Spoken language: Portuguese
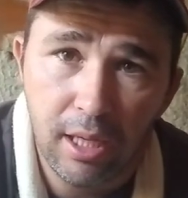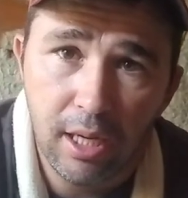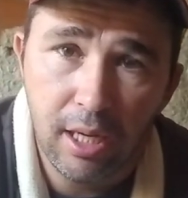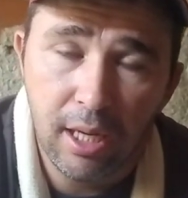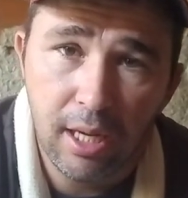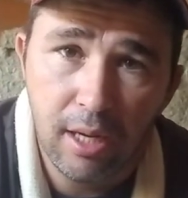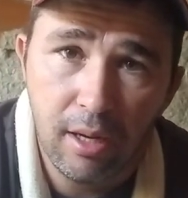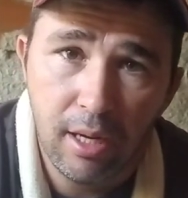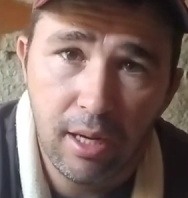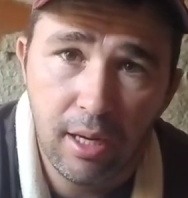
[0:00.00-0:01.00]
ele
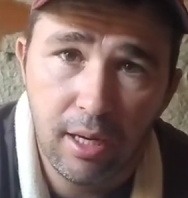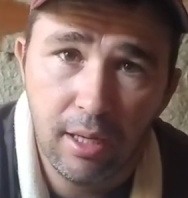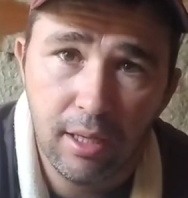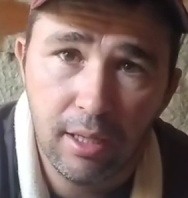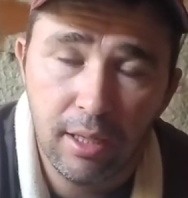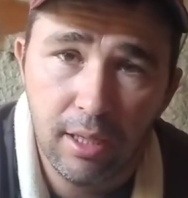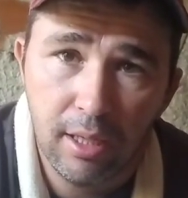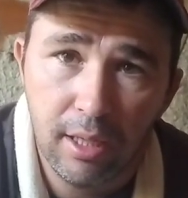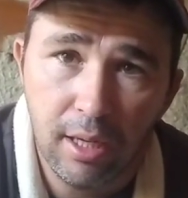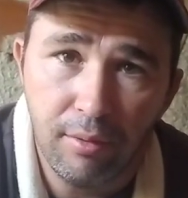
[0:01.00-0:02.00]
é
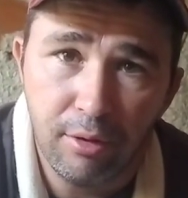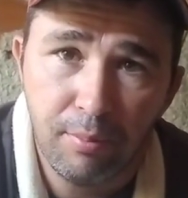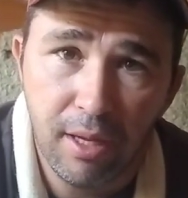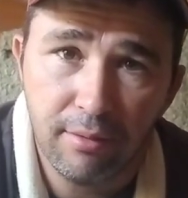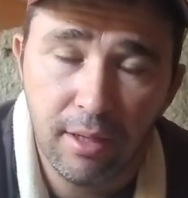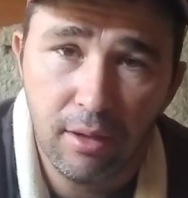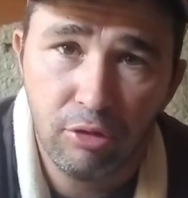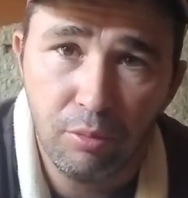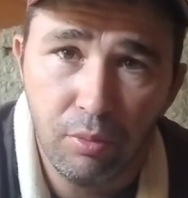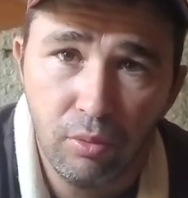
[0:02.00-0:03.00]
é uma espécie,
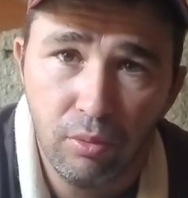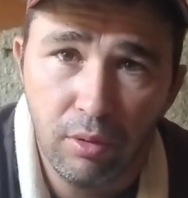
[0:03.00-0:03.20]
é tipo,